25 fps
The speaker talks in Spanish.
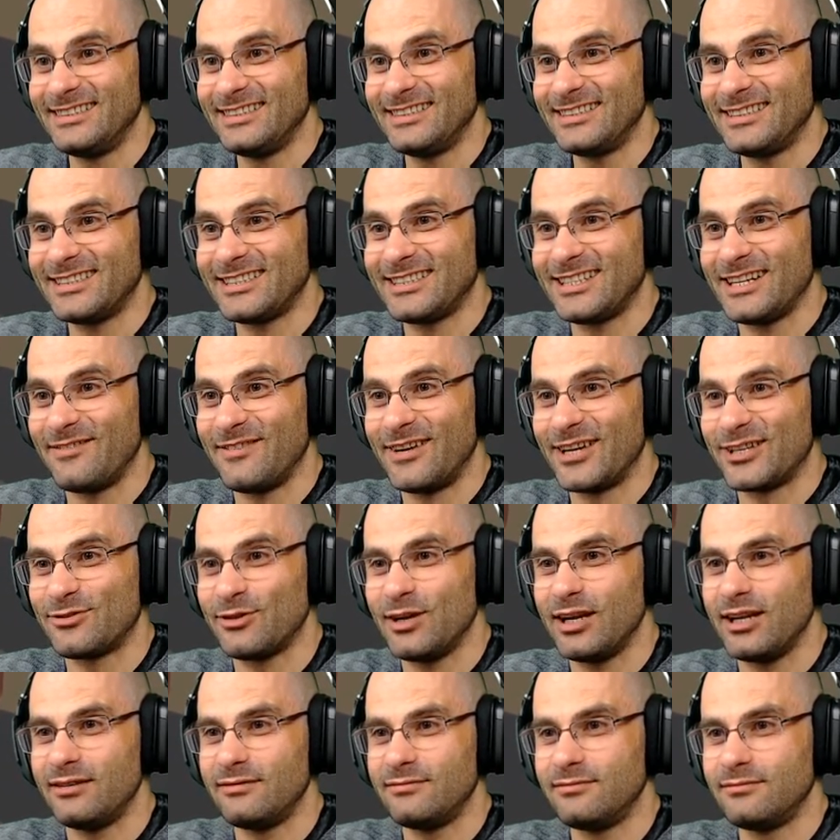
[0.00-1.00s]
¡Que me
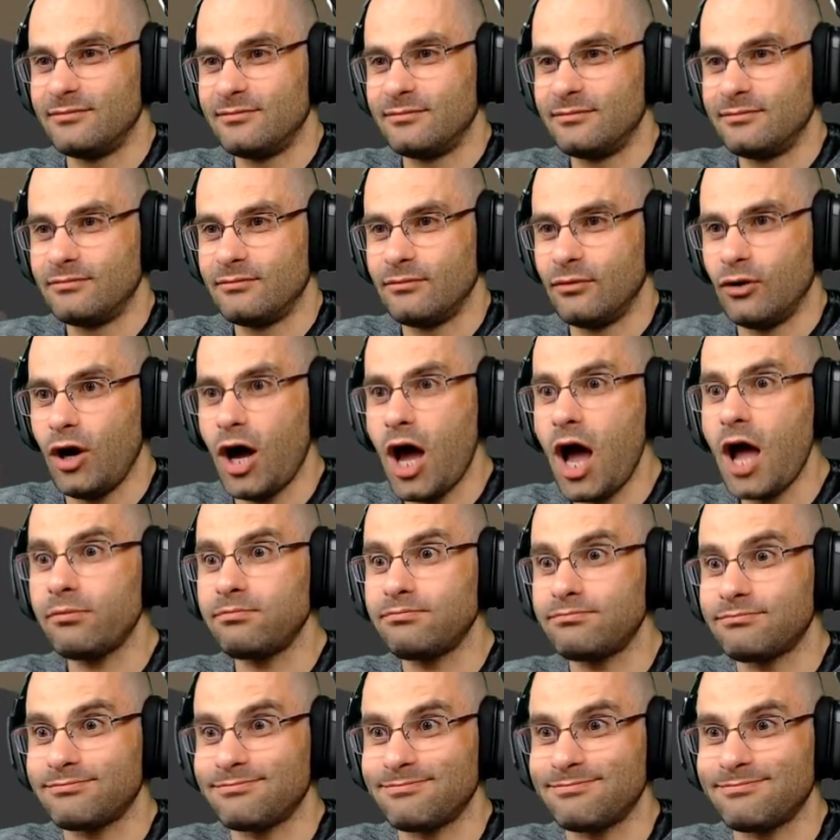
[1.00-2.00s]
suel... ¡Ah!